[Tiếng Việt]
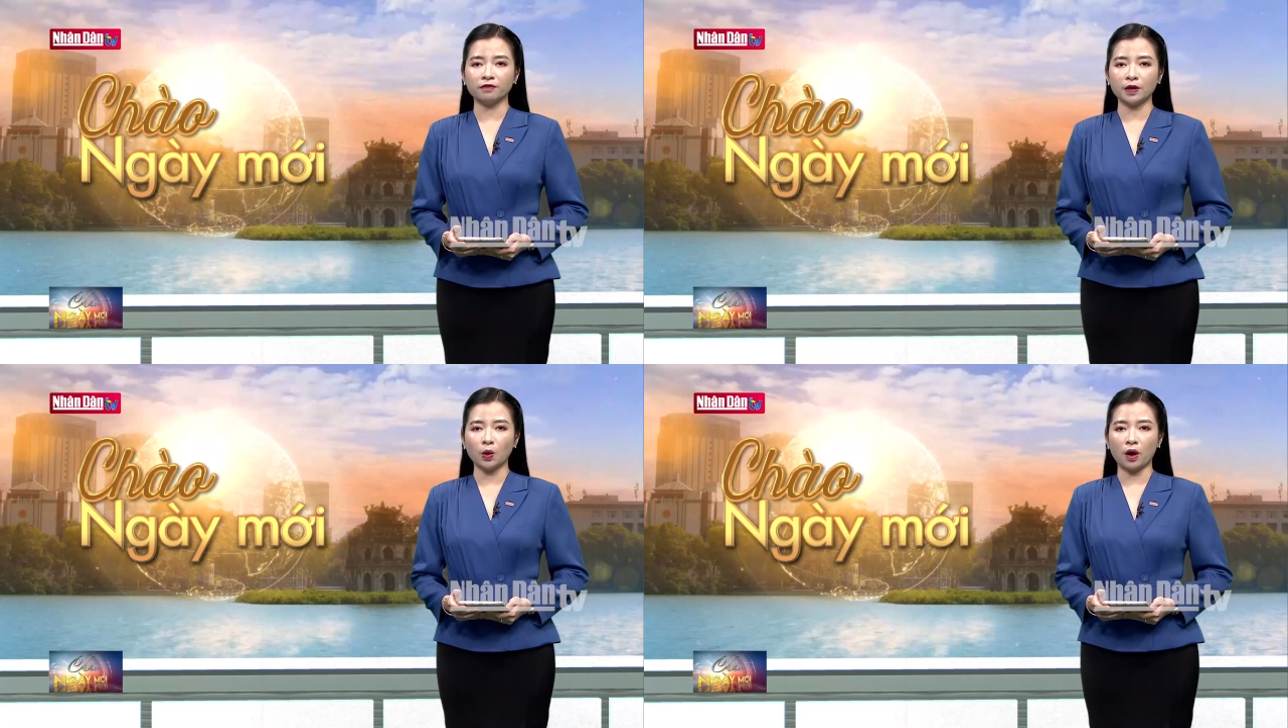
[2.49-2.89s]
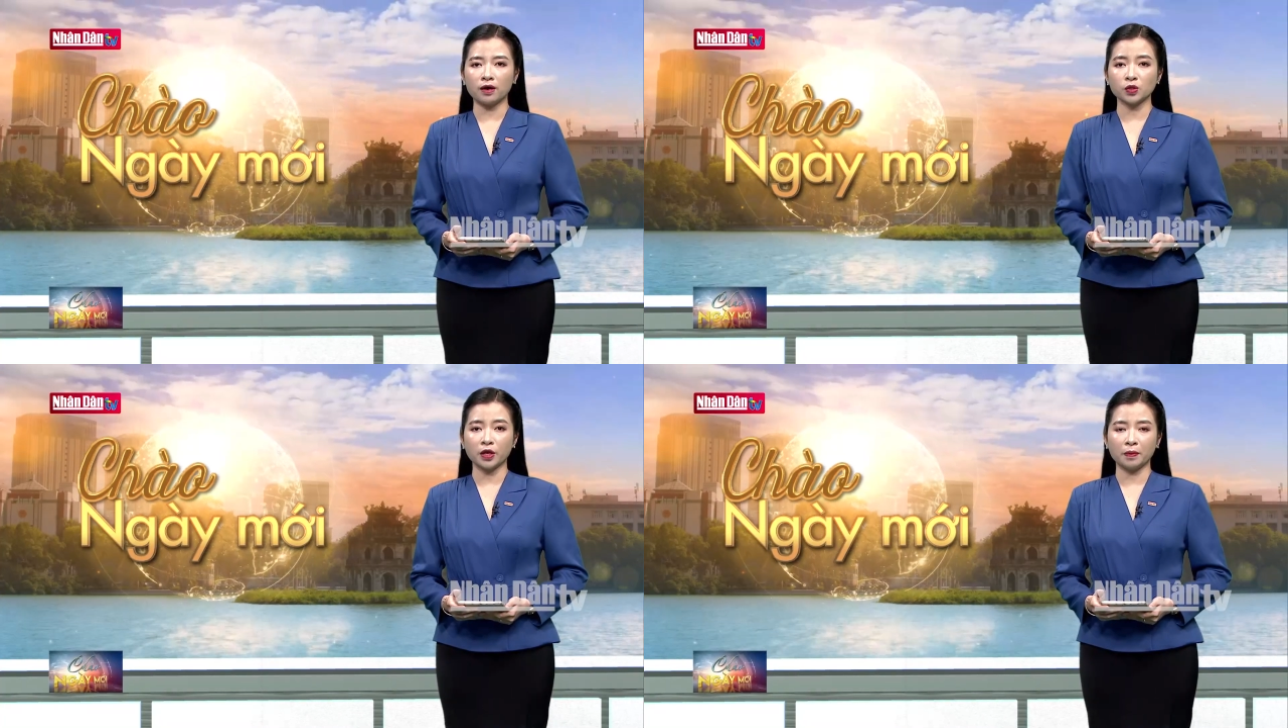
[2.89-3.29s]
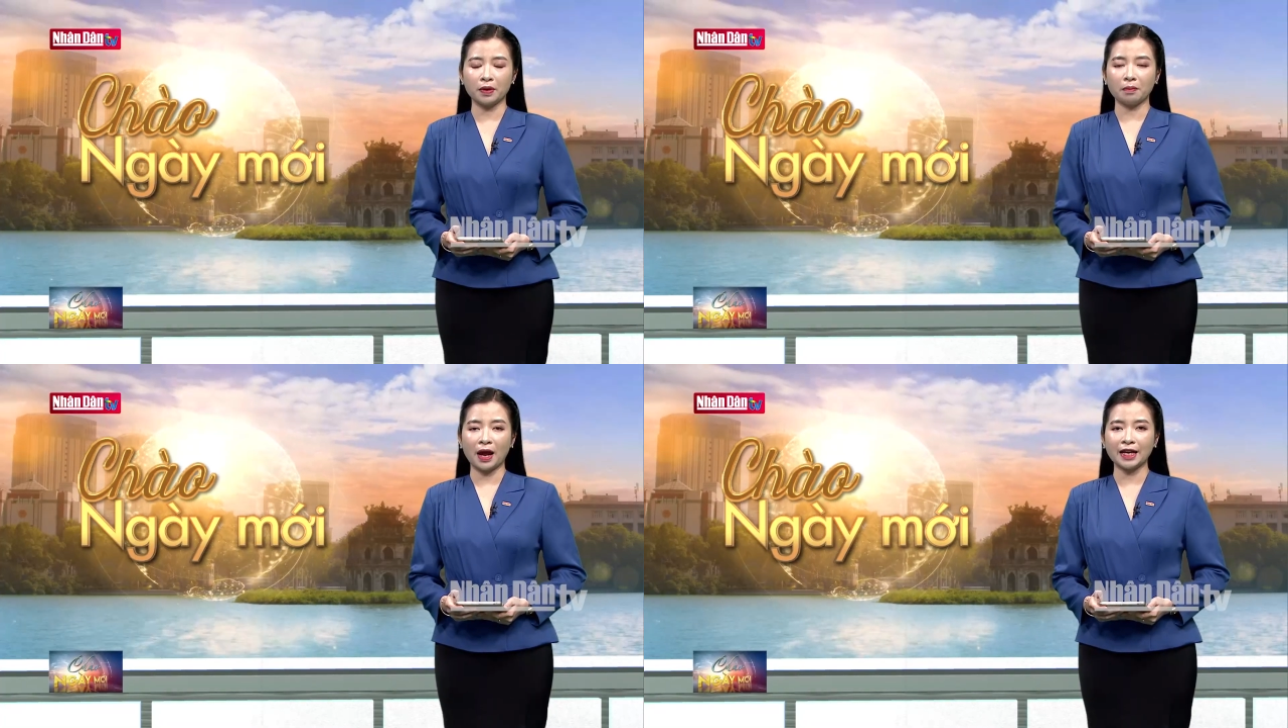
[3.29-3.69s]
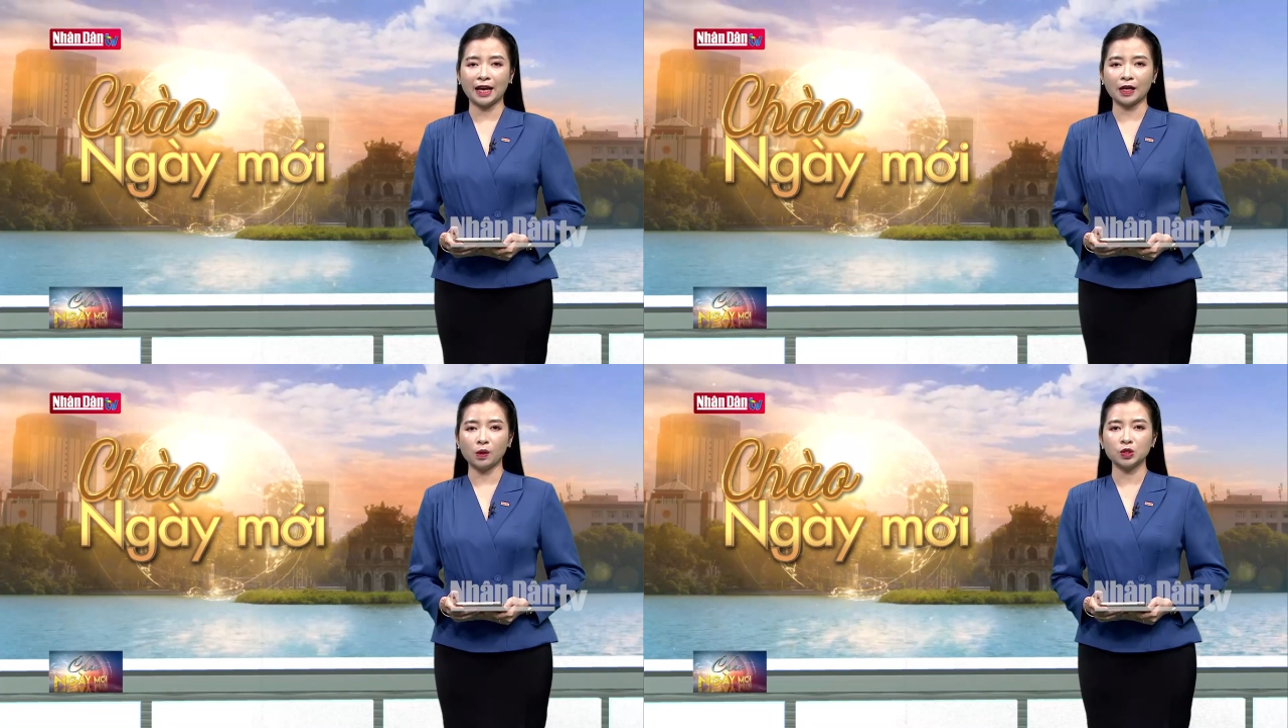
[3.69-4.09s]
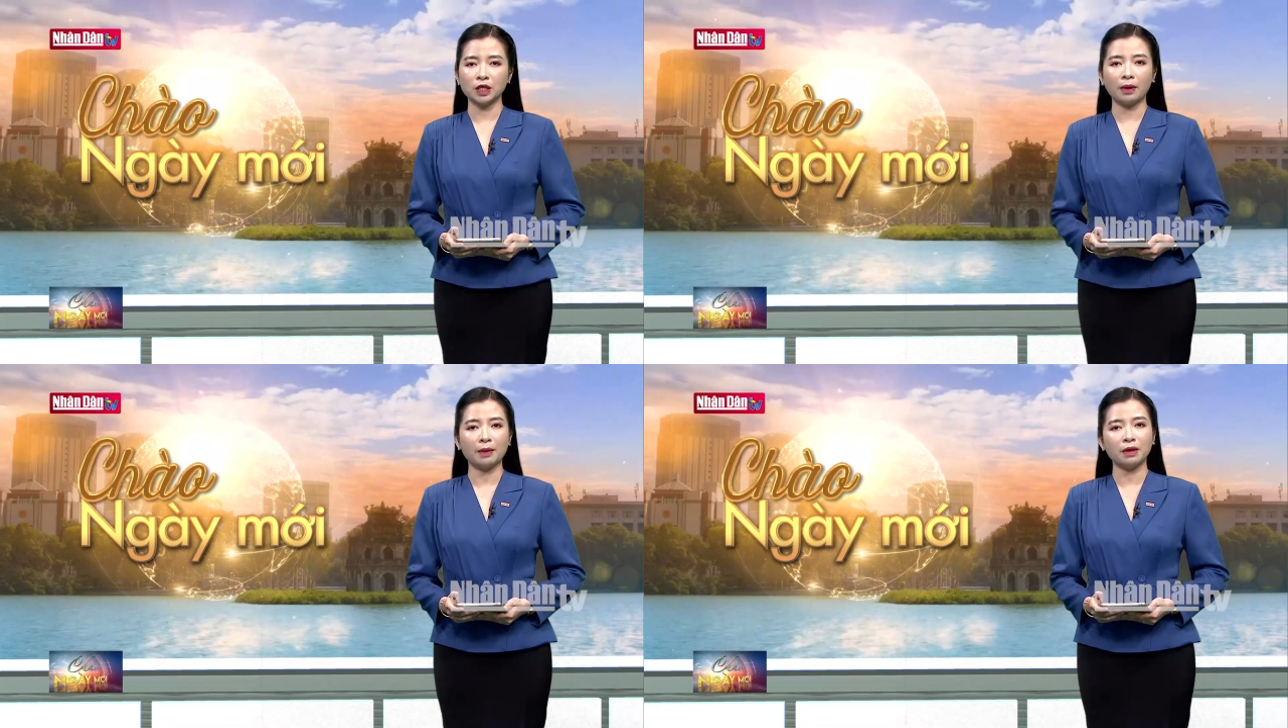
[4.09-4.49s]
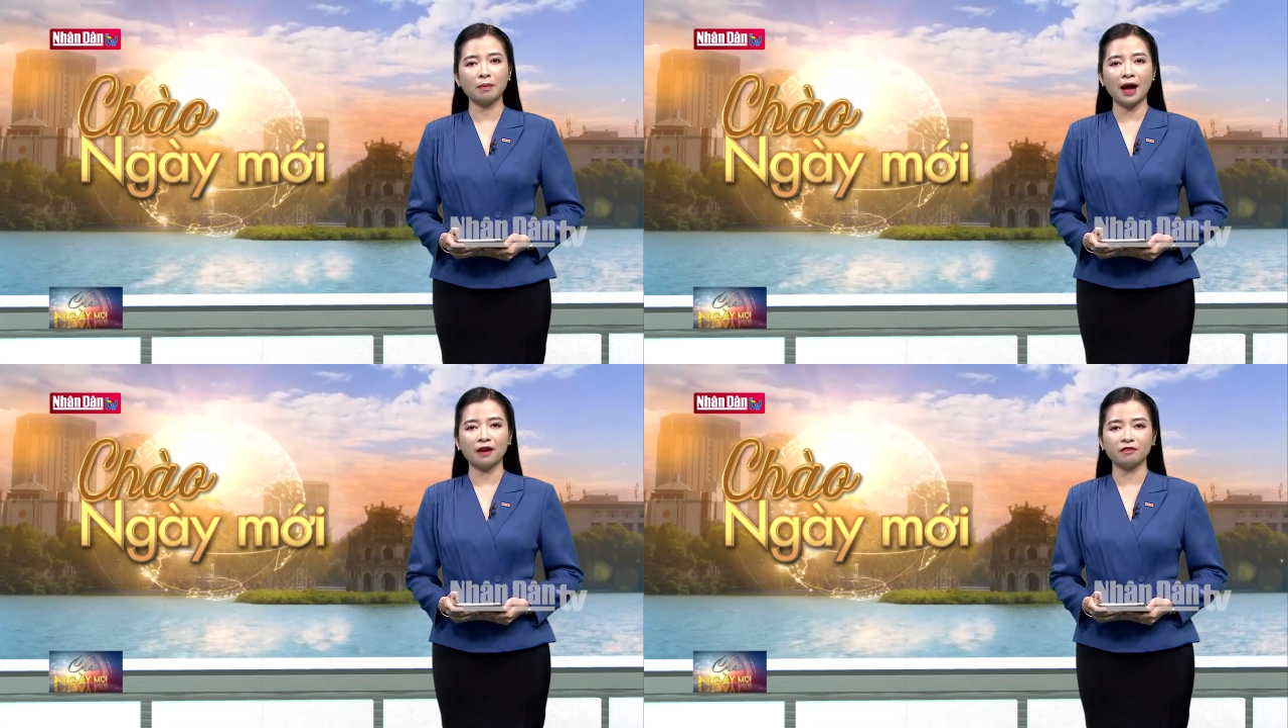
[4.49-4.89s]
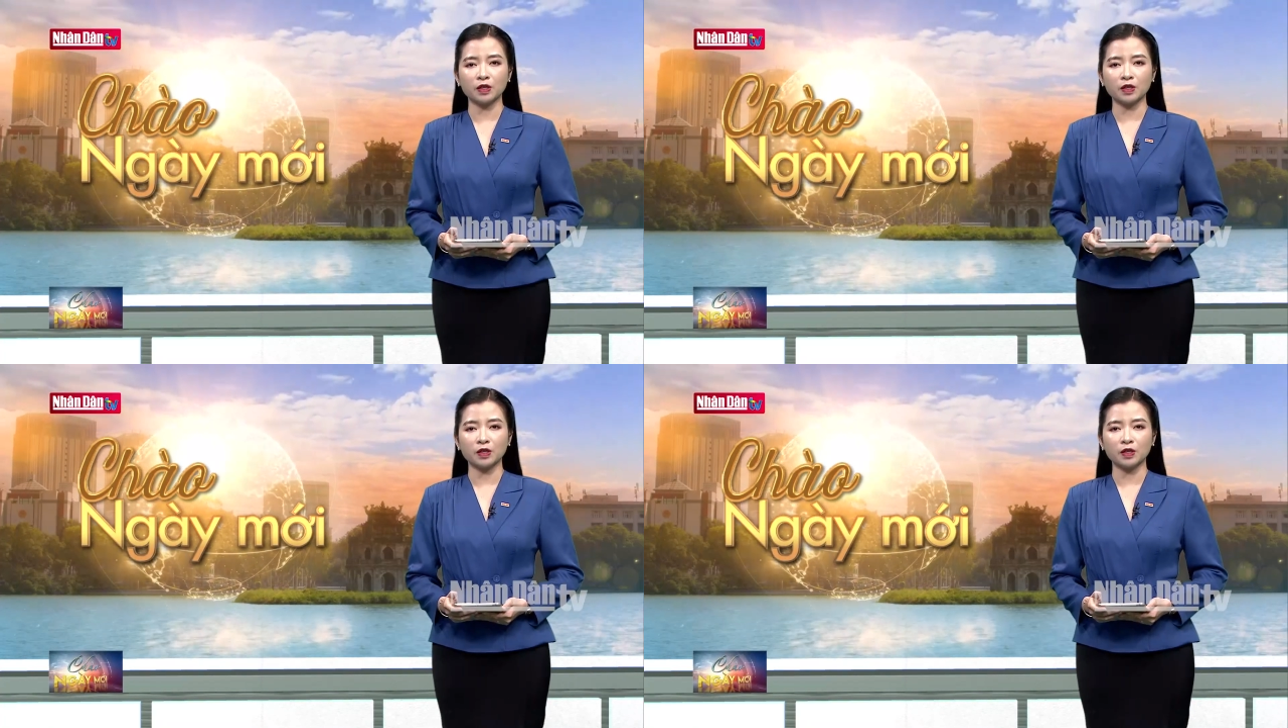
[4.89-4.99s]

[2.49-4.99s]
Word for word: văn hóa doanh nghiệp năm hai nghìn không trăm hai mươi ba